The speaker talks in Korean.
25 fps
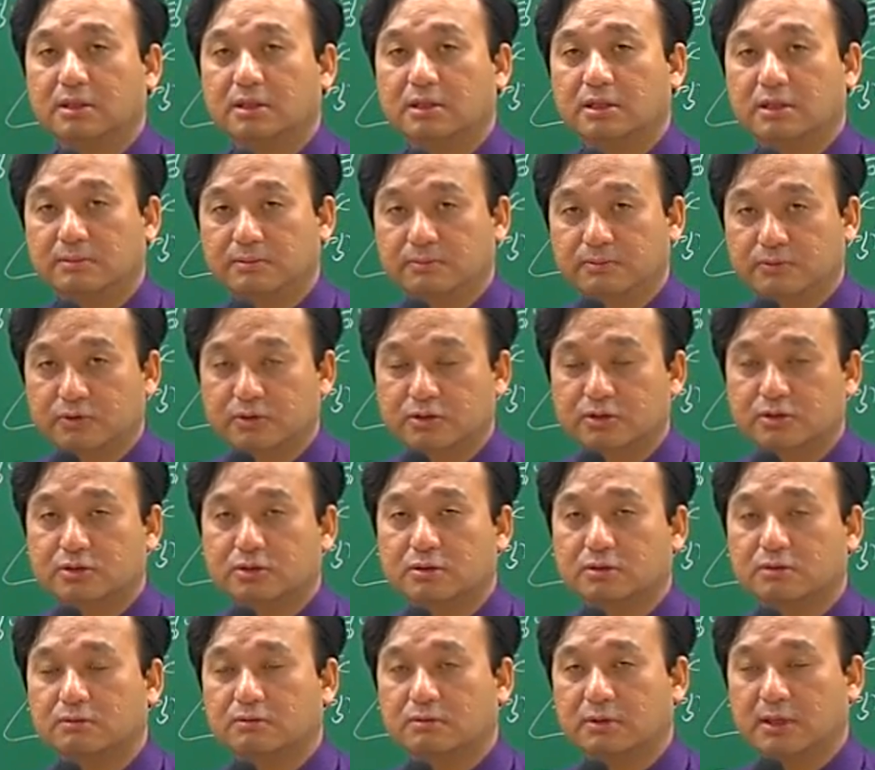
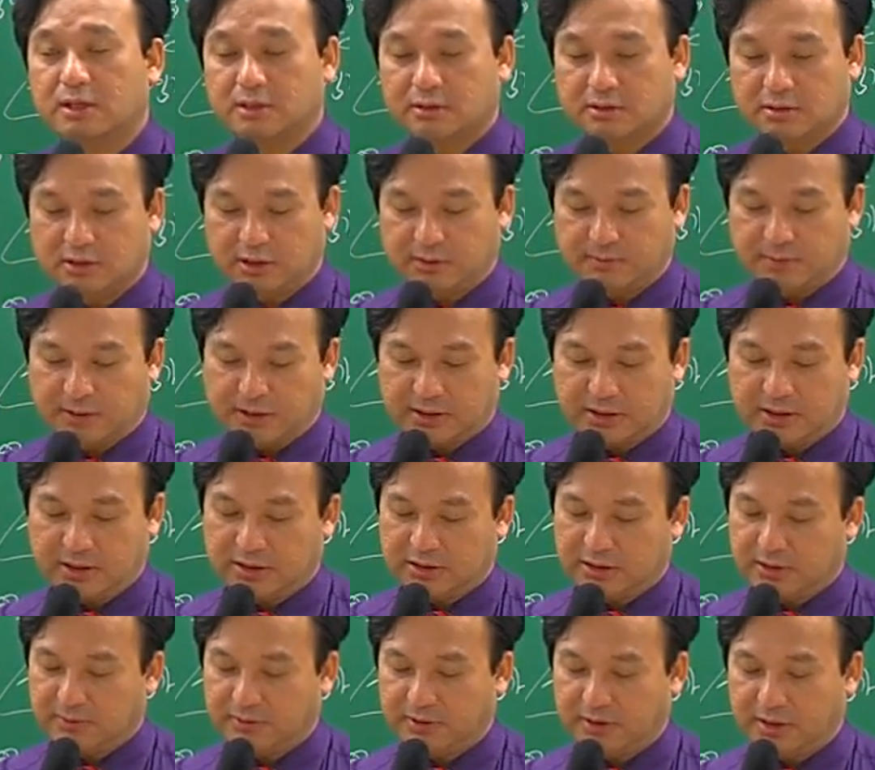인문적 환경이 바뀌기
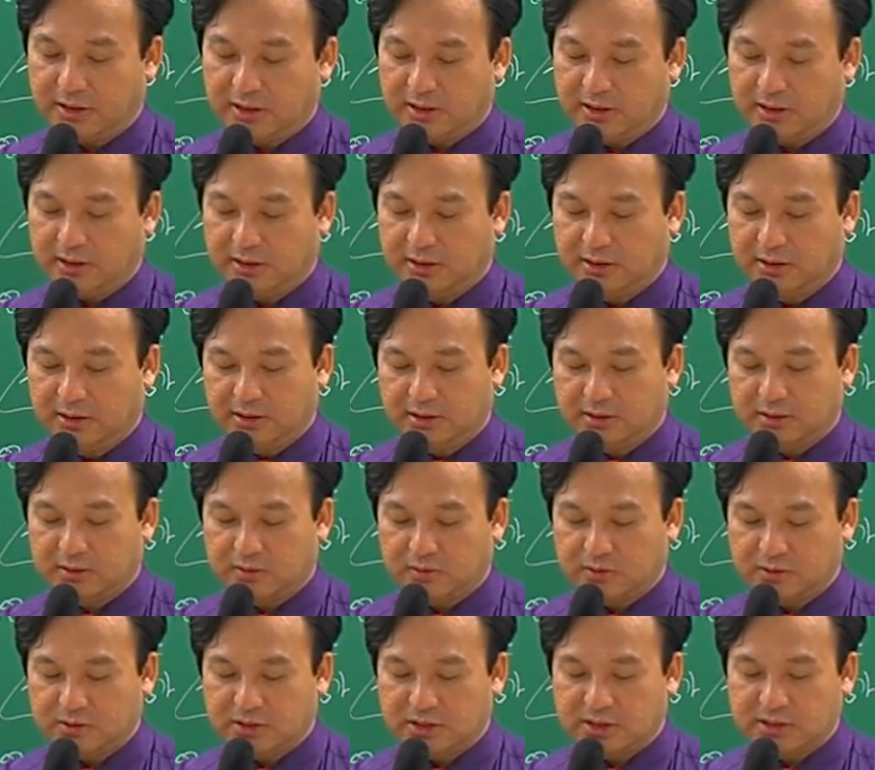때문에
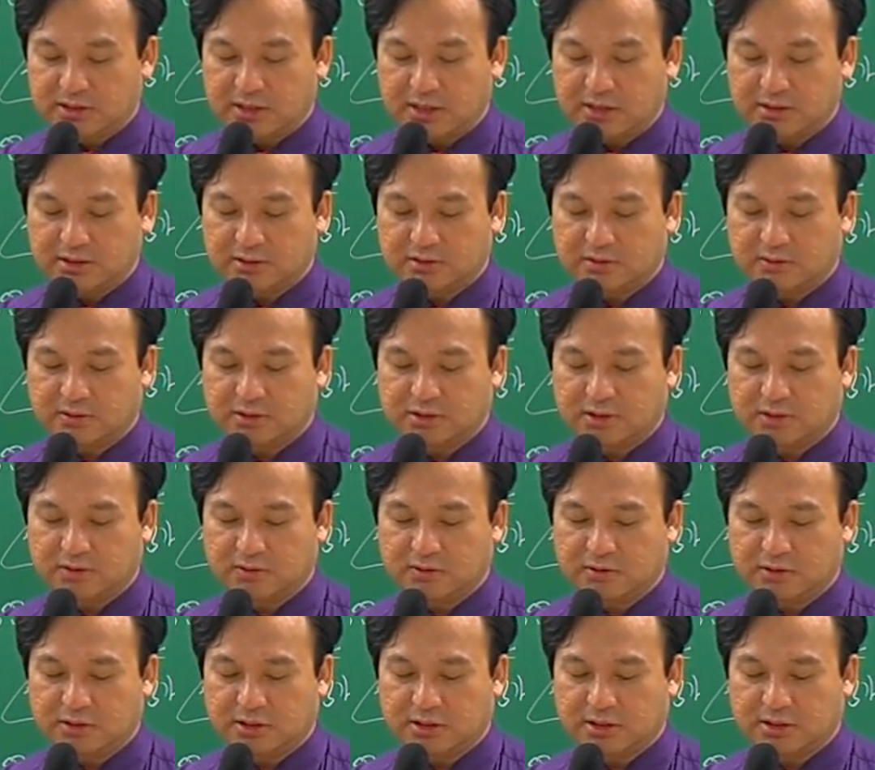토지의 상대적 위치,
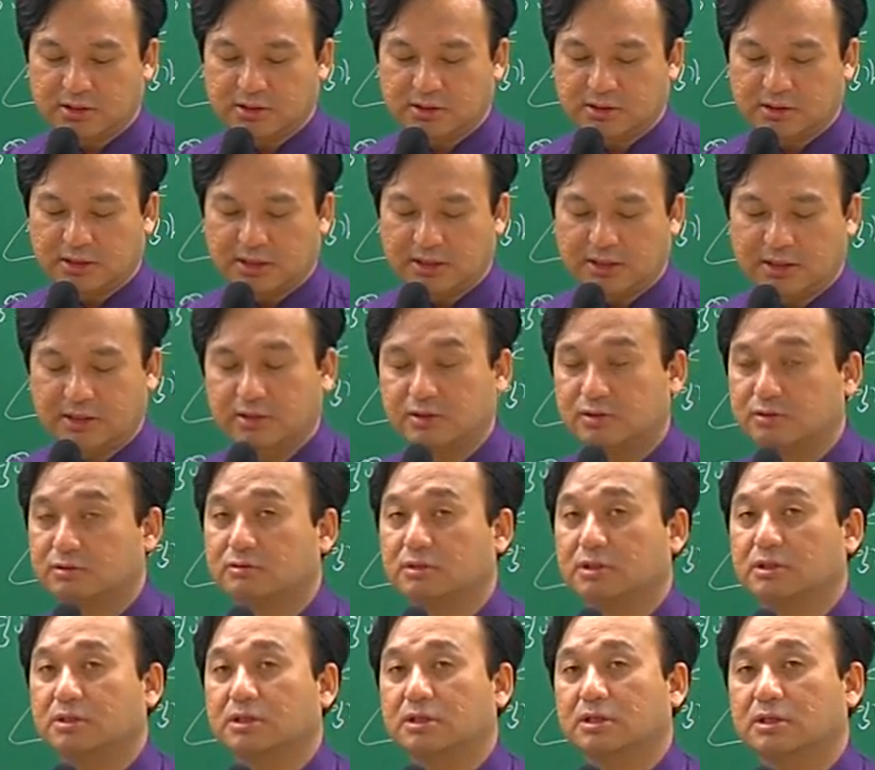토지 가치는 달라질
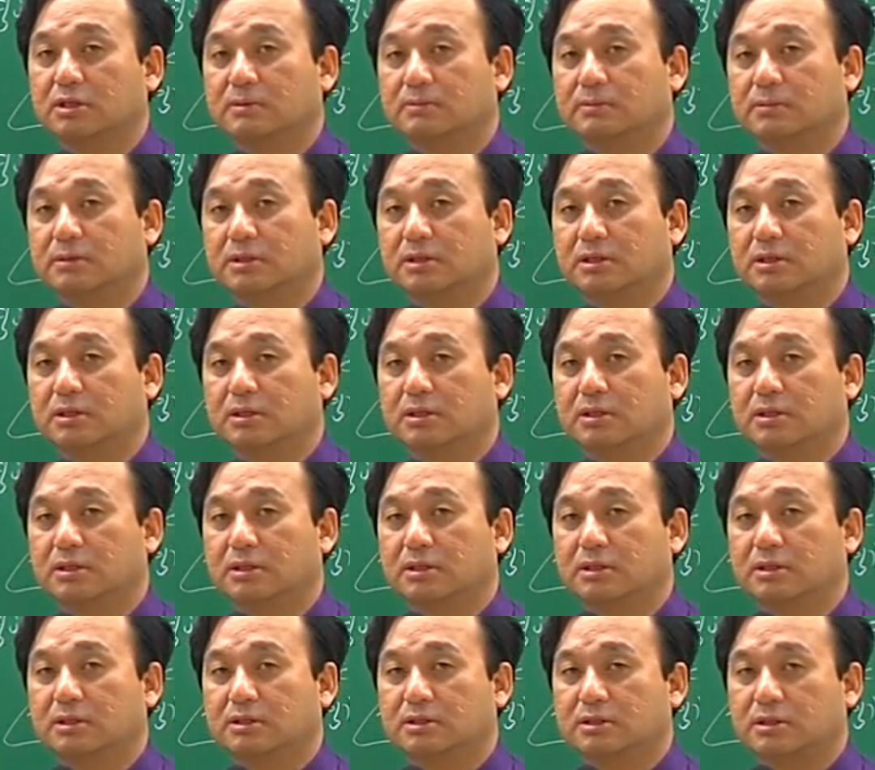수도 있다는 얘기입니다.
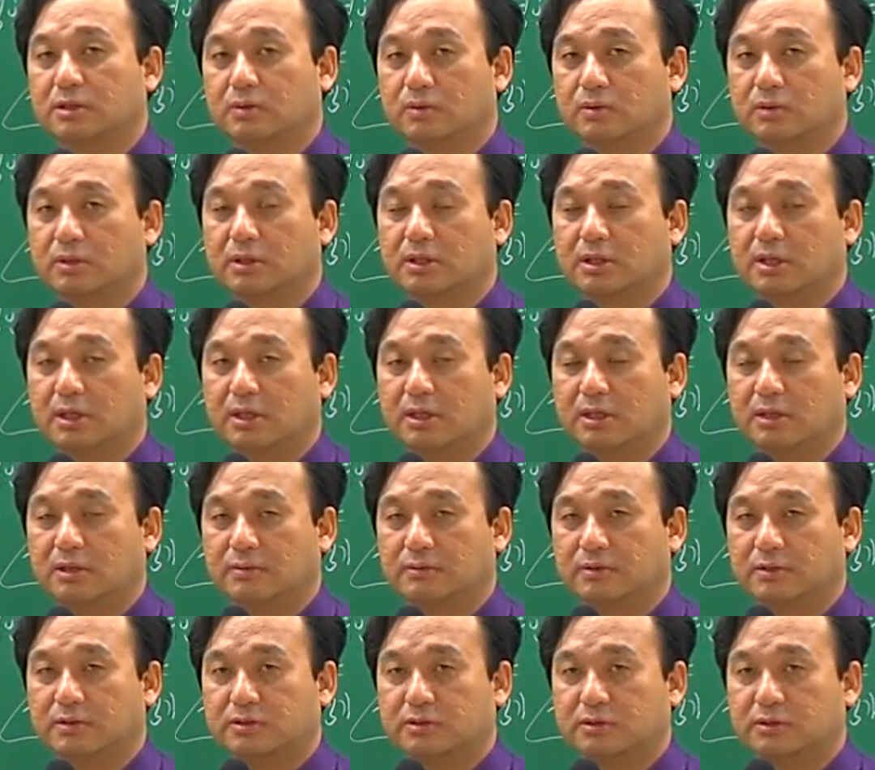자, 이렇게
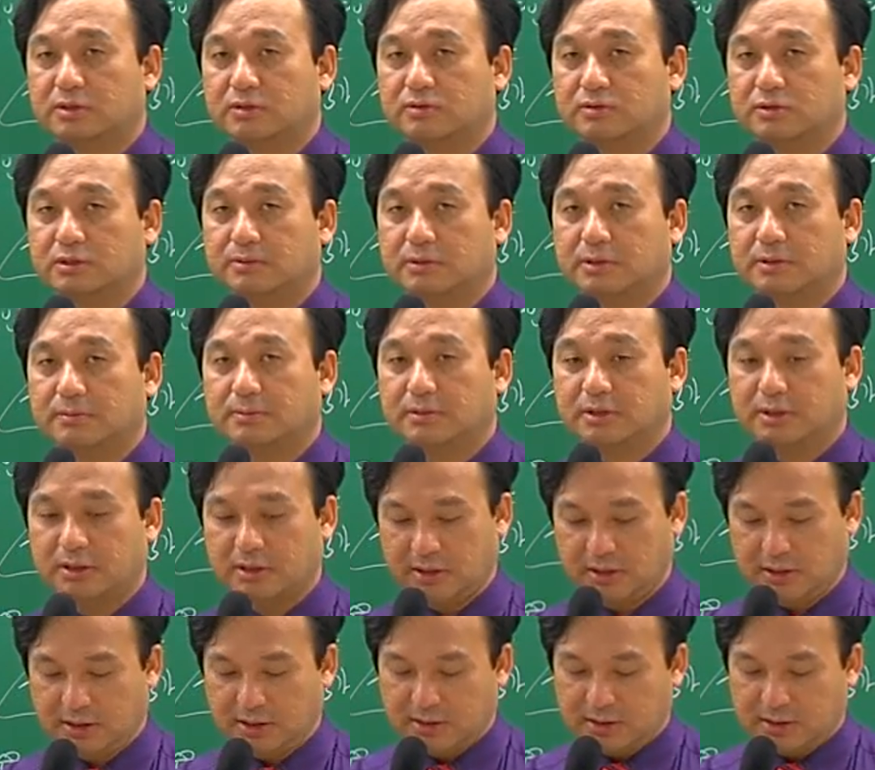여러분이 정리해 주시기 바랍니다.